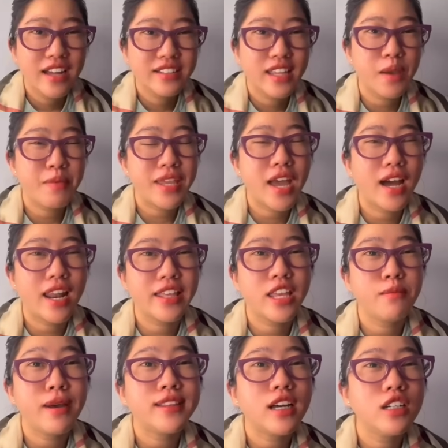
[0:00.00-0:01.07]
thì bây giờ là chị
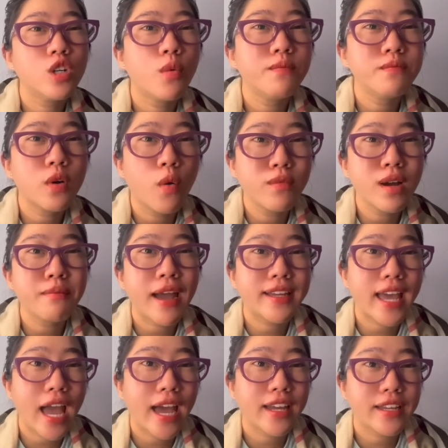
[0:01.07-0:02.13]
bé tư cũng cũng cái bài
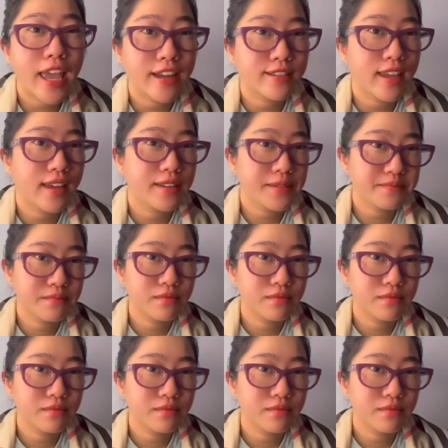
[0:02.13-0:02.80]
ca dạng vậy